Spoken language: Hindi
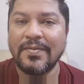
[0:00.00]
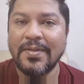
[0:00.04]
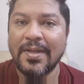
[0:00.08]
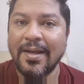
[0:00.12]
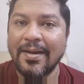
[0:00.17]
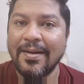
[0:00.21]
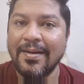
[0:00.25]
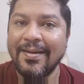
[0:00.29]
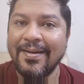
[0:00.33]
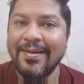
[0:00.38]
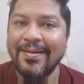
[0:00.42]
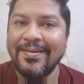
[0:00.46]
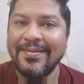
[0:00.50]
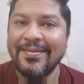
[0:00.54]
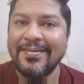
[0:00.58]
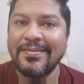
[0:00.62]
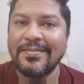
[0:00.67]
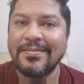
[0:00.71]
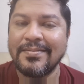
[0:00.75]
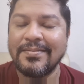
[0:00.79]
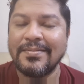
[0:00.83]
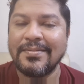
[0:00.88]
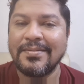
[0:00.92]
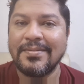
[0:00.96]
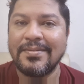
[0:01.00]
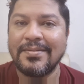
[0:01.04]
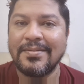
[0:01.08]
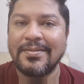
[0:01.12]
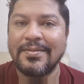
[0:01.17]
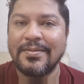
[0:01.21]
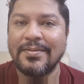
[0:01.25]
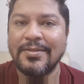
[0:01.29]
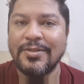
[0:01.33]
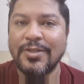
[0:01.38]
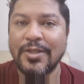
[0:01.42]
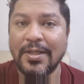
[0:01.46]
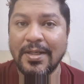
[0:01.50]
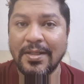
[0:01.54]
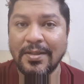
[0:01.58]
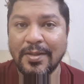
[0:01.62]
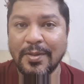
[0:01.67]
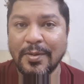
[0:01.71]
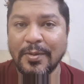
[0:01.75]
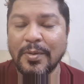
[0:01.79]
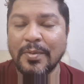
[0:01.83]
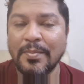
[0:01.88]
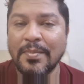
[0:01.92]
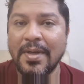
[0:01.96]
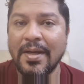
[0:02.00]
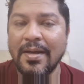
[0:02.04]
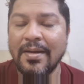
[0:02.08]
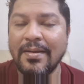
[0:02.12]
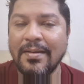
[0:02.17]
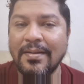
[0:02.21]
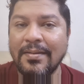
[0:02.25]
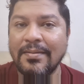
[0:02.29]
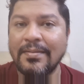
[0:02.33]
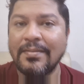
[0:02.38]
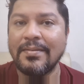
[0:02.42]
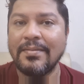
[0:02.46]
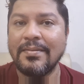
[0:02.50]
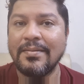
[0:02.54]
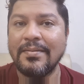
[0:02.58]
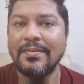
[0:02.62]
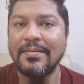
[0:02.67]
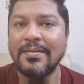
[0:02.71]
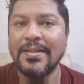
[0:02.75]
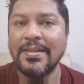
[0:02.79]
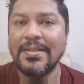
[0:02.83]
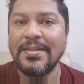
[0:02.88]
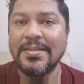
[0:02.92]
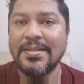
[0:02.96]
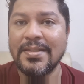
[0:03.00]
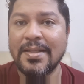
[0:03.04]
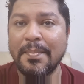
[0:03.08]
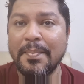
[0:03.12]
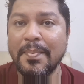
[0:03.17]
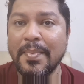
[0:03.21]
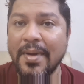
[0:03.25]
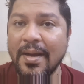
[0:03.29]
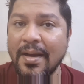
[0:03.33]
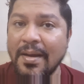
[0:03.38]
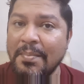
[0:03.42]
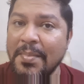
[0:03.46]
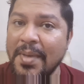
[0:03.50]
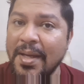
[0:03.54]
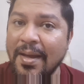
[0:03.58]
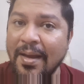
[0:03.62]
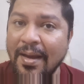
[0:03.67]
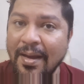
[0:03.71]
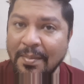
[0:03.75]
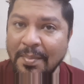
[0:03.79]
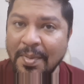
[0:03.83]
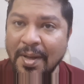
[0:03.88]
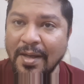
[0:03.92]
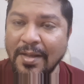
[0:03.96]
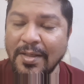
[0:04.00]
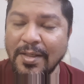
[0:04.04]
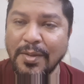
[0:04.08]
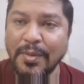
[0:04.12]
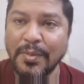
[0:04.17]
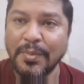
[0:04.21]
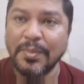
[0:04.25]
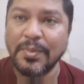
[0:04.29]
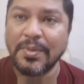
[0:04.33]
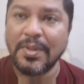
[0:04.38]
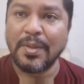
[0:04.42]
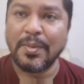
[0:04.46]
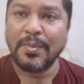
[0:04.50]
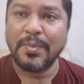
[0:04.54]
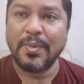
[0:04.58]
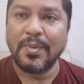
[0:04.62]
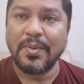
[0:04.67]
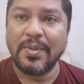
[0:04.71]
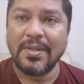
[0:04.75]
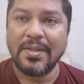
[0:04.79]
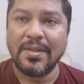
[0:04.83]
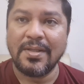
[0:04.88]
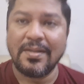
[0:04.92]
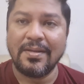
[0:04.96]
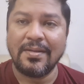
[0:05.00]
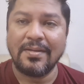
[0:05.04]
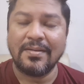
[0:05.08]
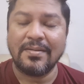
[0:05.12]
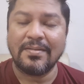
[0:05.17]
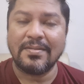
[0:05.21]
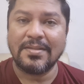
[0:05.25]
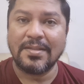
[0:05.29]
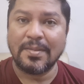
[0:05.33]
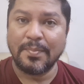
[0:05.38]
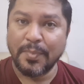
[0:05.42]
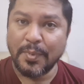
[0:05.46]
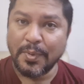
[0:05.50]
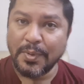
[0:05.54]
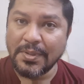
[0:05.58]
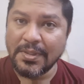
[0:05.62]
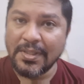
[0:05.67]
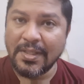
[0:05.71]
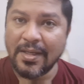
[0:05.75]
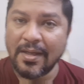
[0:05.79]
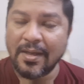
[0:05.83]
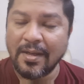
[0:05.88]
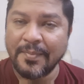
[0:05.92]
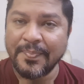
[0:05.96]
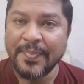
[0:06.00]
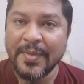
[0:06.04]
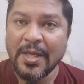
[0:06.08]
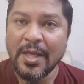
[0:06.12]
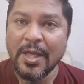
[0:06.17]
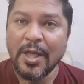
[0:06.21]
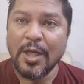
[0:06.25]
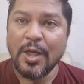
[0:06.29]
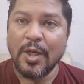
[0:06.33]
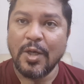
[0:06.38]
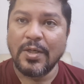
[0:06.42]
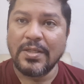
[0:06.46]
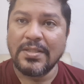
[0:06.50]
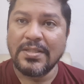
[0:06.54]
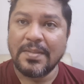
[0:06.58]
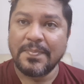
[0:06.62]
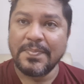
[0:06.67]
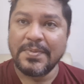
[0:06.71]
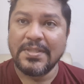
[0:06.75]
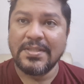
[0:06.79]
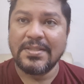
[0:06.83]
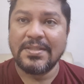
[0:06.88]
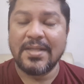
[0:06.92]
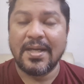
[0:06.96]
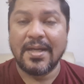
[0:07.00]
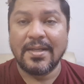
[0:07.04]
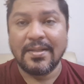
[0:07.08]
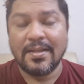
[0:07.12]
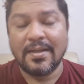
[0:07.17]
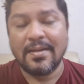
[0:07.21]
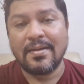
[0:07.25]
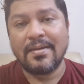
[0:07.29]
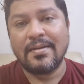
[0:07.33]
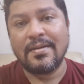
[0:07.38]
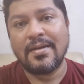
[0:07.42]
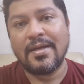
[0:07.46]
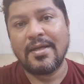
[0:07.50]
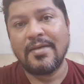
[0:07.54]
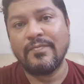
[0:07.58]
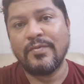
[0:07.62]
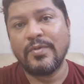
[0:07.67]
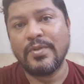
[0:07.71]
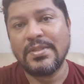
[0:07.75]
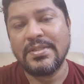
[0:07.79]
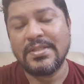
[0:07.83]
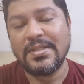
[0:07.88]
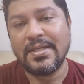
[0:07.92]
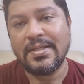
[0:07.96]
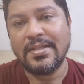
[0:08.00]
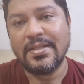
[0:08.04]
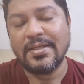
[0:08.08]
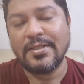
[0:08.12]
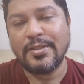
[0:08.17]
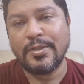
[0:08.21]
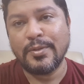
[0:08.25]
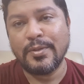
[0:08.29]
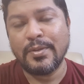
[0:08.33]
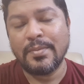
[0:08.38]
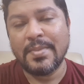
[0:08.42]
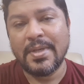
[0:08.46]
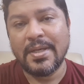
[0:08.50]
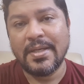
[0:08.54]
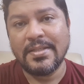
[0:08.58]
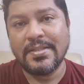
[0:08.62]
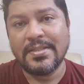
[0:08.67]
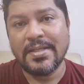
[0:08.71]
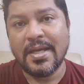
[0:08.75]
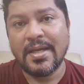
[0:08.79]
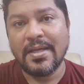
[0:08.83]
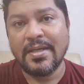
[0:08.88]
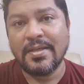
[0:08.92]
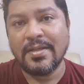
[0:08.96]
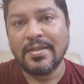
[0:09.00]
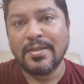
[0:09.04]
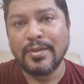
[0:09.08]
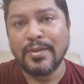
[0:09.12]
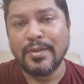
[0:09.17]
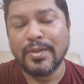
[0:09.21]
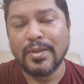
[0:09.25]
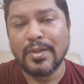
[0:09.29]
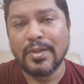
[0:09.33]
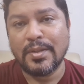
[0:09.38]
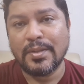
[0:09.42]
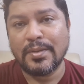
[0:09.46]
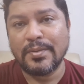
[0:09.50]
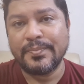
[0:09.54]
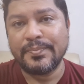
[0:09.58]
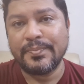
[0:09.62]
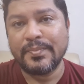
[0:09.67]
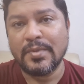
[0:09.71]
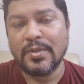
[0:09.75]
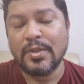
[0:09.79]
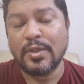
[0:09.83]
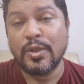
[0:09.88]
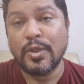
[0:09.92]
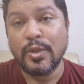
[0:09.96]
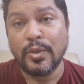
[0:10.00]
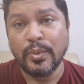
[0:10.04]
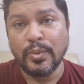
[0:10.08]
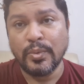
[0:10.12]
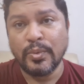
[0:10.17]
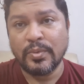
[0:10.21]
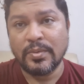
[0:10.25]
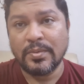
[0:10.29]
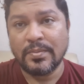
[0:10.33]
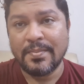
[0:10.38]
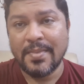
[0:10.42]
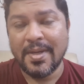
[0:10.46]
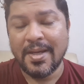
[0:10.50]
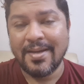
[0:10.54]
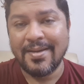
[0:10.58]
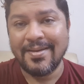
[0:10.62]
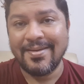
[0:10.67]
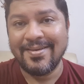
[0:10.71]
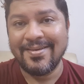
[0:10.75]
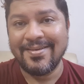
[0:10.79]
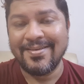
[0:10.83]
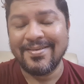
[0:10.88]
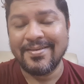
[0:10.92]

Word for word: दागा शैलेंद्र कुमार इन सब का मैं आभारी हूँ कि उन्होंने सपोर्ट किया और सबसे ज़्यादा आई वुड से दैट यू नो माई इंटायर क्रू माई